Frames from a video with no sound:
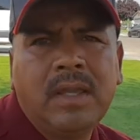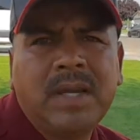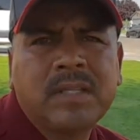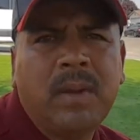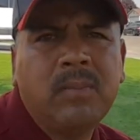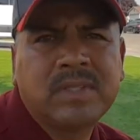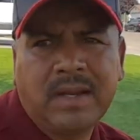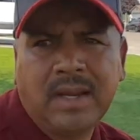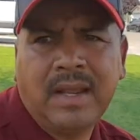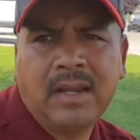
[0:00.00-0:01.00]
es más, vamos
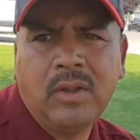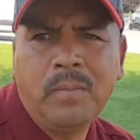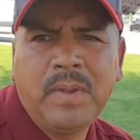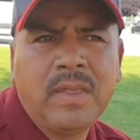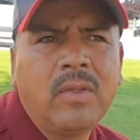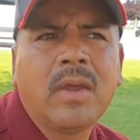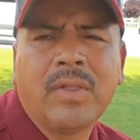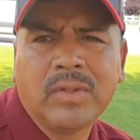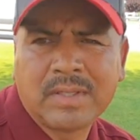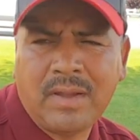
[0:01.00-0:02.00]
a agregarle un video de
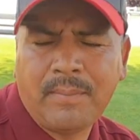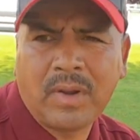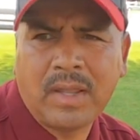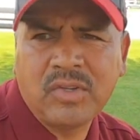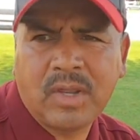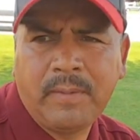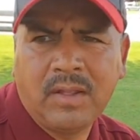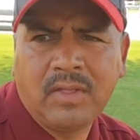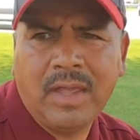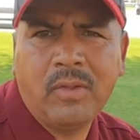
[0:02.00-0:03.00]
cuando estaba por ahí
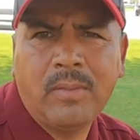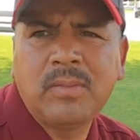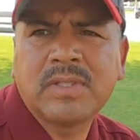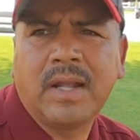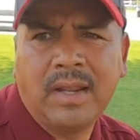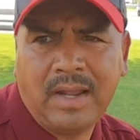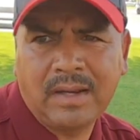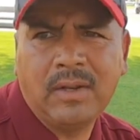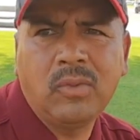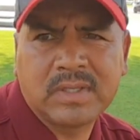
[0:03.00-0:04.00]
chapireteando. Vamos a
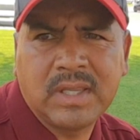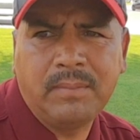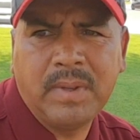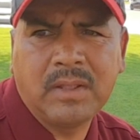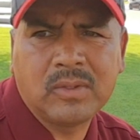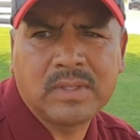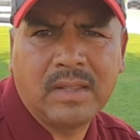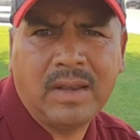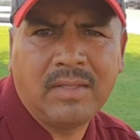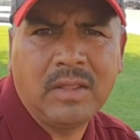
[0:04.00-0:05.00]
agregarle unos segmentos
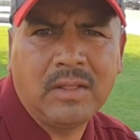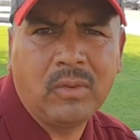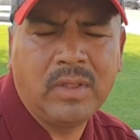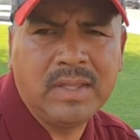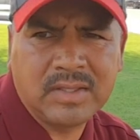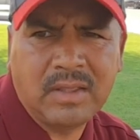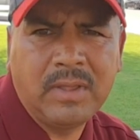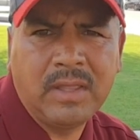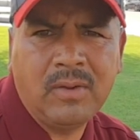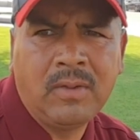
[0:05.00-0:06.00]
adelantito en este
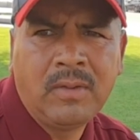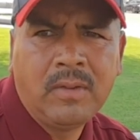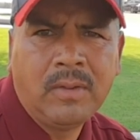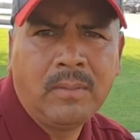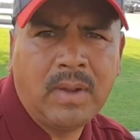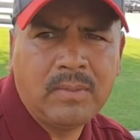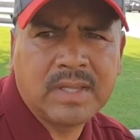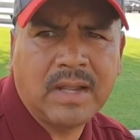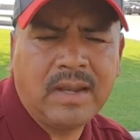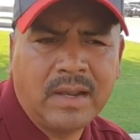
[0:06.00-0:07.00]
video
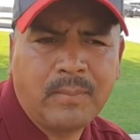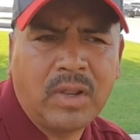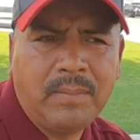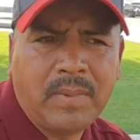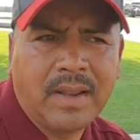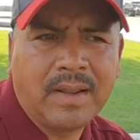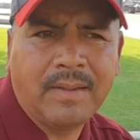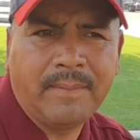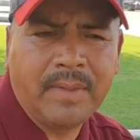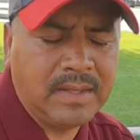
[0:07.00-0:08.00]
vamos a agregar por ahí para
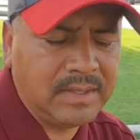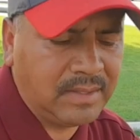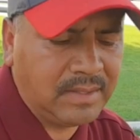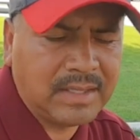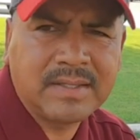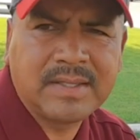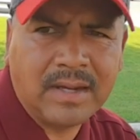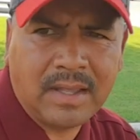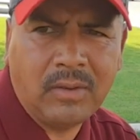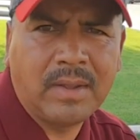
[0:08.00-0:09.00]
eh,
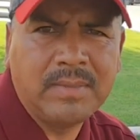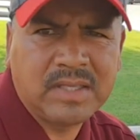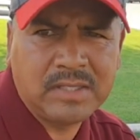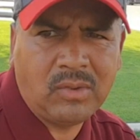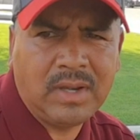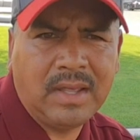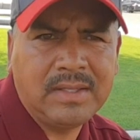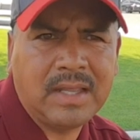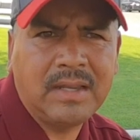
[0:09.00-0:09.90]
acerca de lo que me diciendo Gladys.